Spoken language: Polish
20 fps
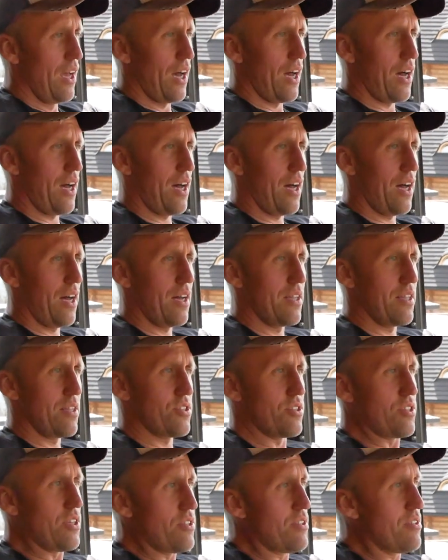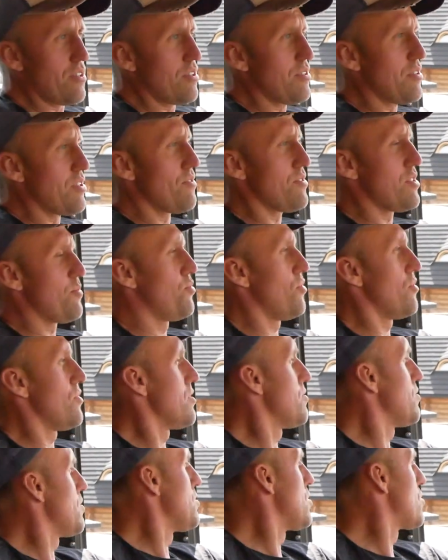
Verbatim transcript: a znaczy nie, nie, nie, było, nie,